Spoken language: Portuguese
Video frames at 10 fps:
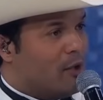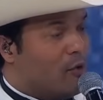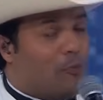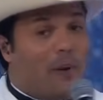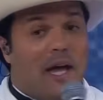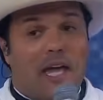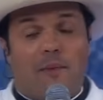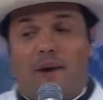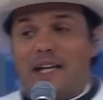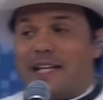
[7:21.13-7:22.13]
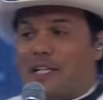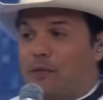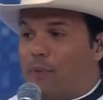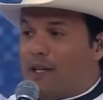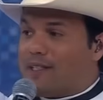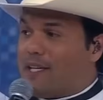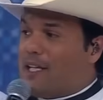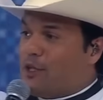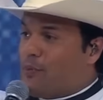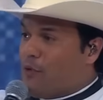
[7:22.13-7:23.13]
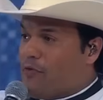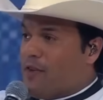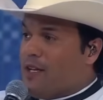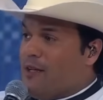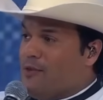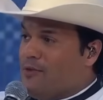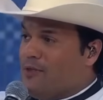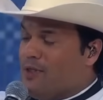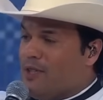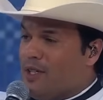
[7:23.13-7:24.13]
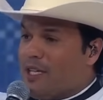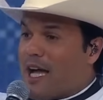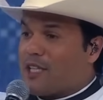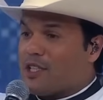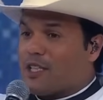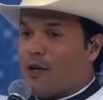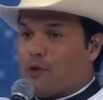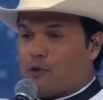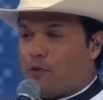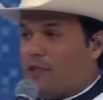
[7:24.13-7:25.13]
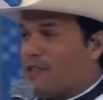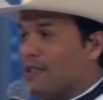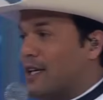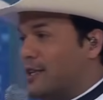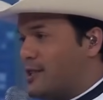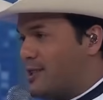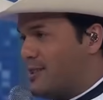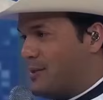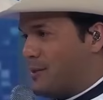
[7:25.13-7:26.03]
O pai e a mãe dá de presente para o filho e acha que é o suficiente.